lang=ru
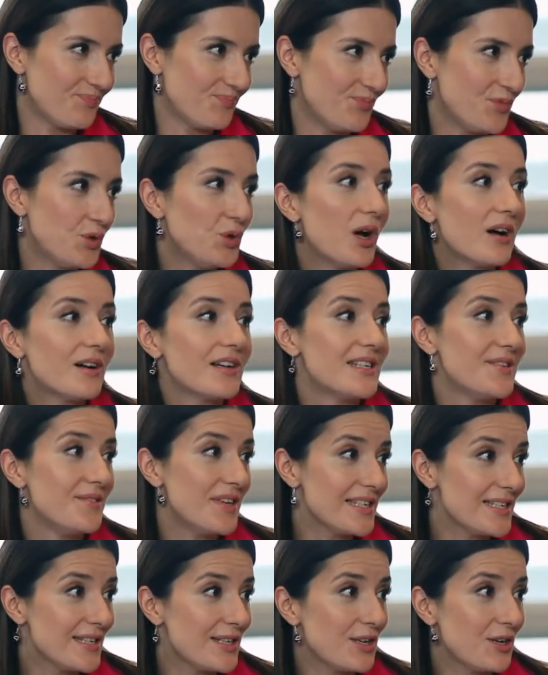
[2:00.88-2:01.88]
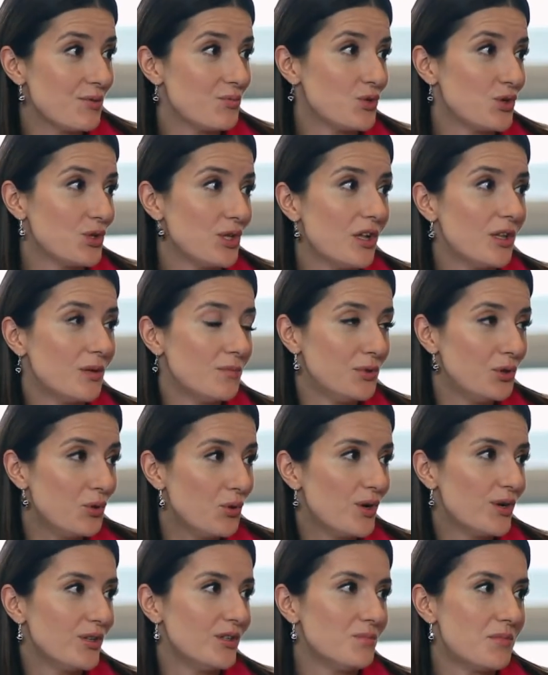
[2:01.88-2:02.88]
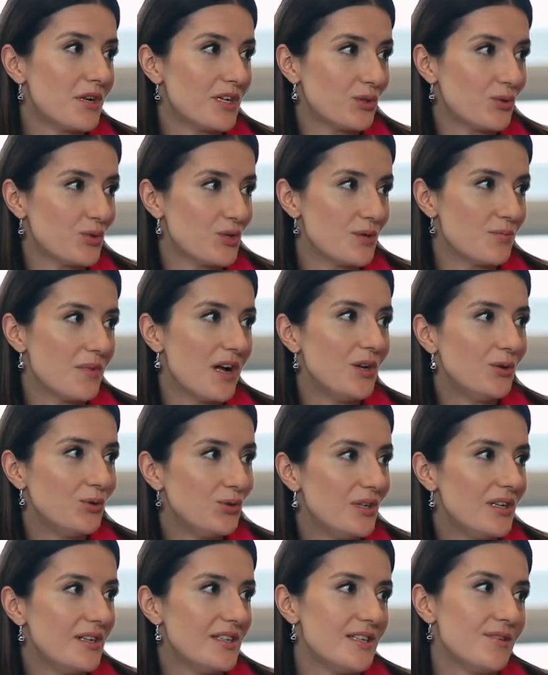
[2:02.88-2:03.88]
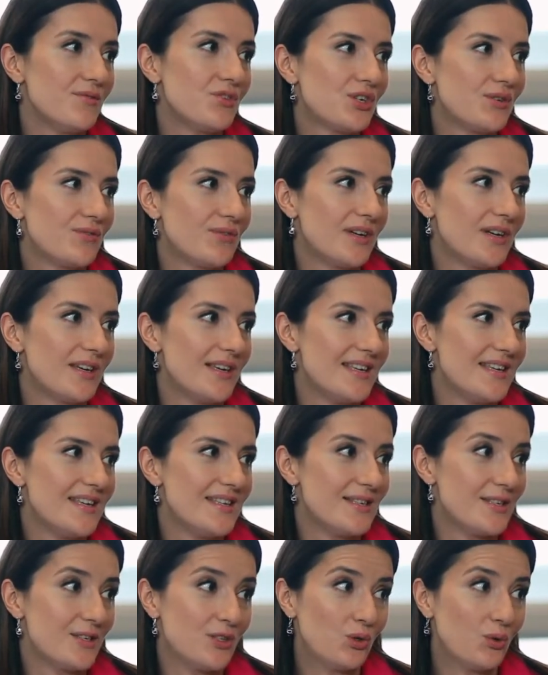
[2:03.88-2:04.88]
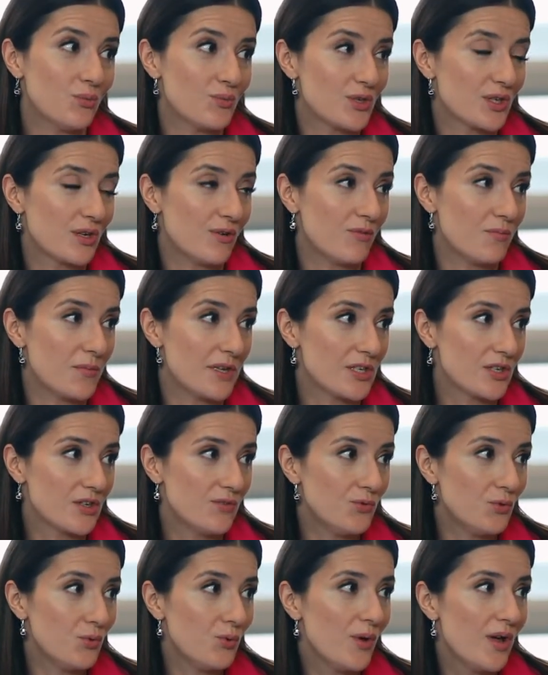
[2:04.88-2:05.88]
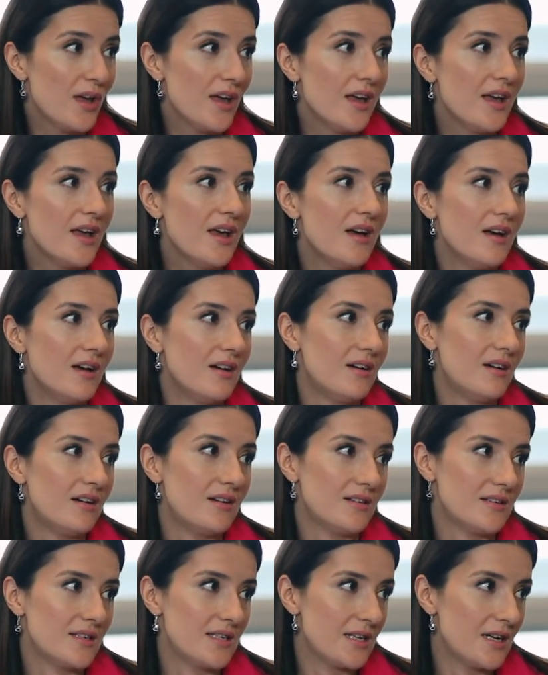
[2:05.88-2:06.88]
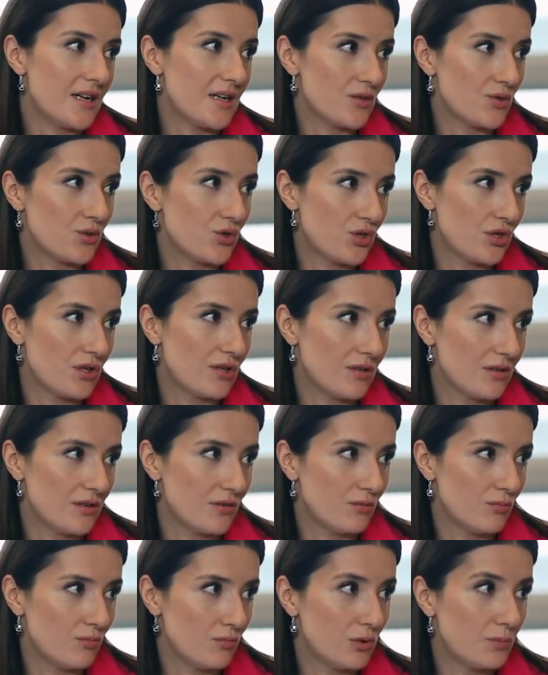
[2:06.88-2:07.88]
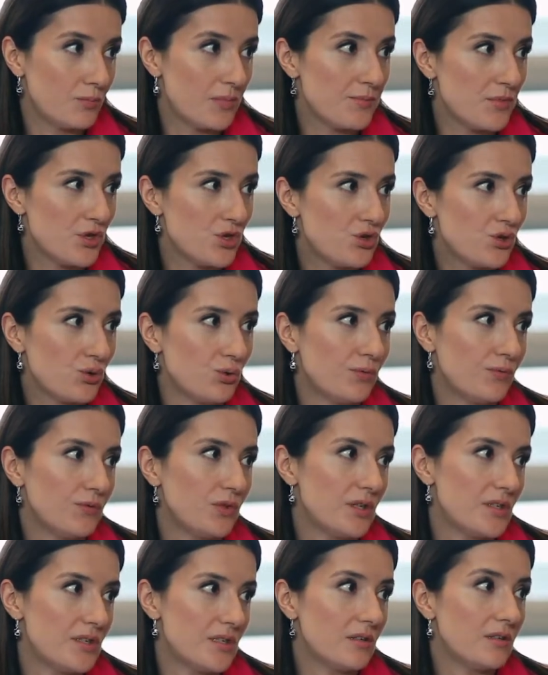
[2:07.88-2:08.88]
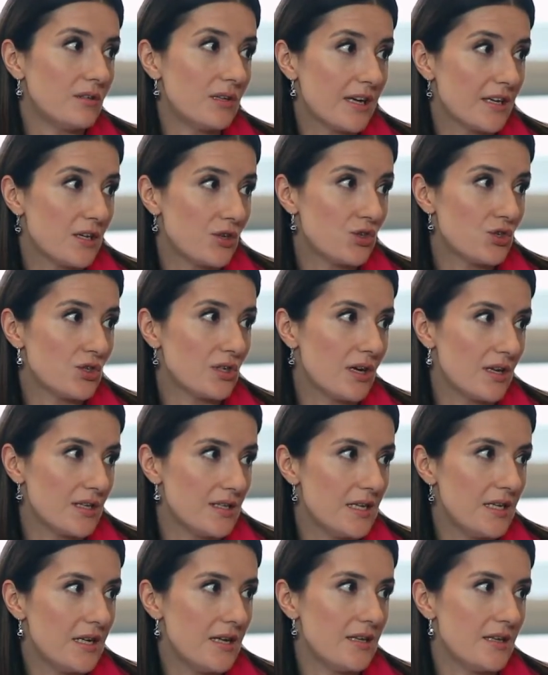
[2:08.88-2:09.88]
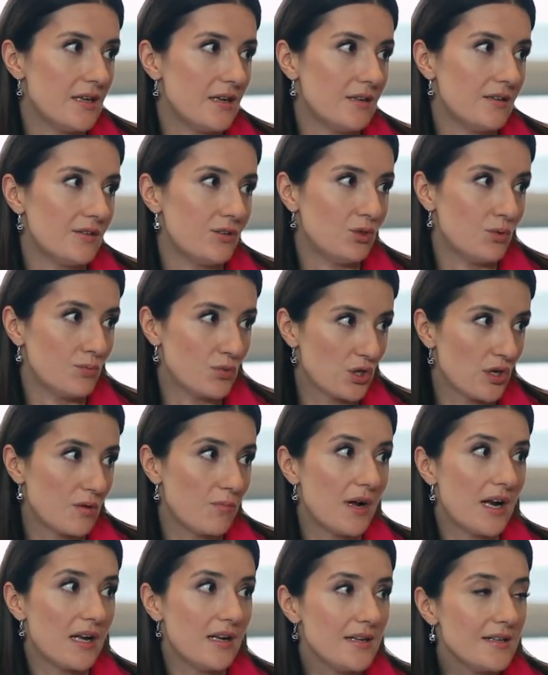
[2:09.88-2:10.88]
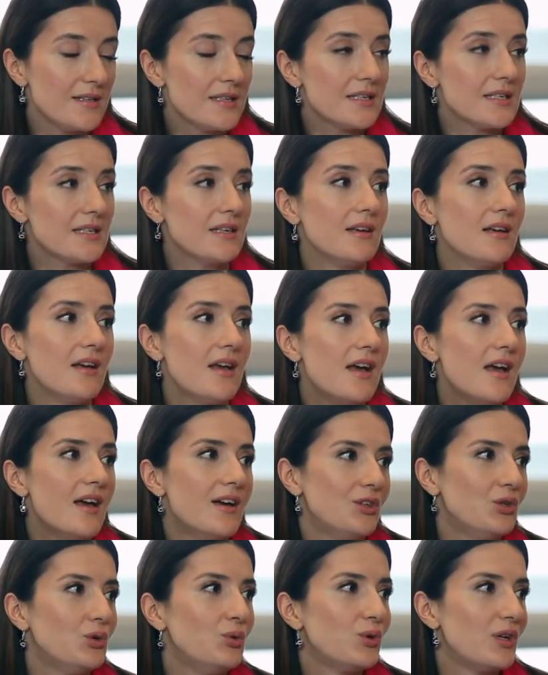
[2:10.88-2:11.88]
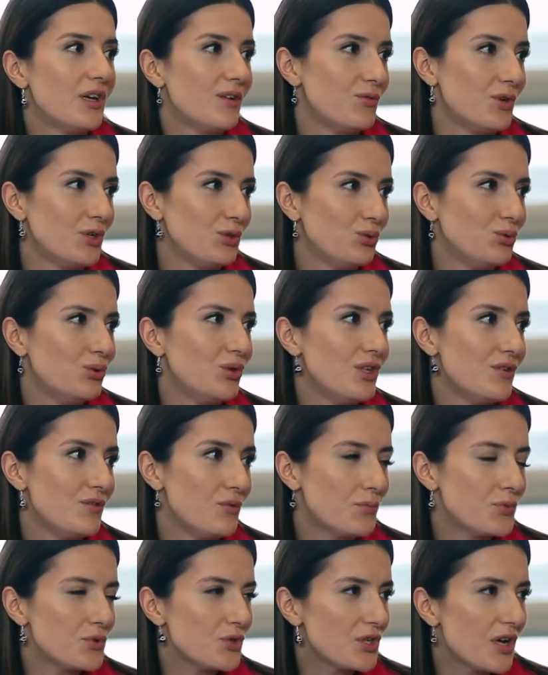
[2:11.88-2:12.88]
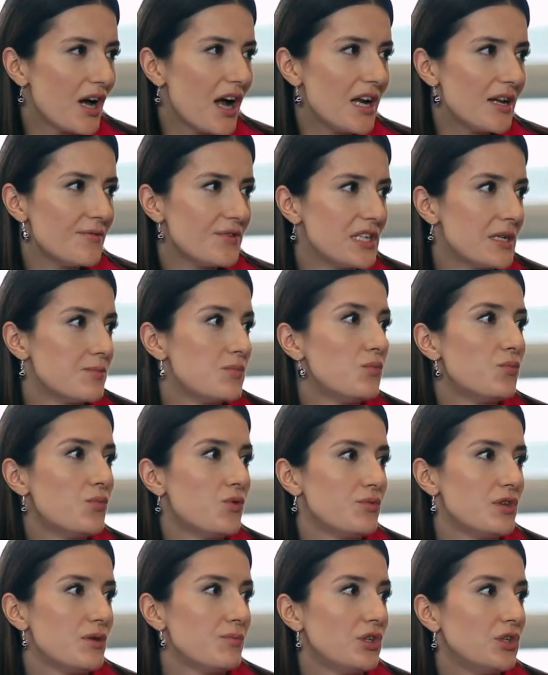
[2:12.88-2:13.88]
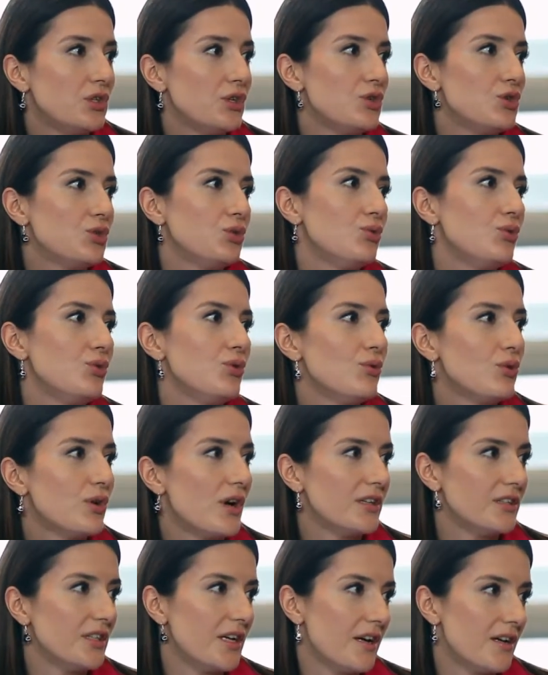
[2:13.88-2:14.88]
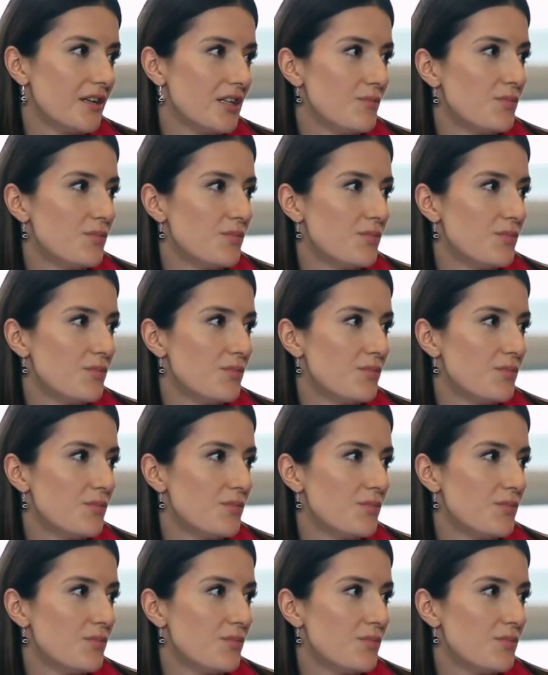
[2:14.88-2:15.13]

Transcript: Ну, как известно, ему стало плохо на борту самолета, летевшего из Томска в Москву. А, сразу же он был помещен в токсикологическое отделение Томской больницы. Долго его оттуда не выпускали. Все мы помним эту историю, когда они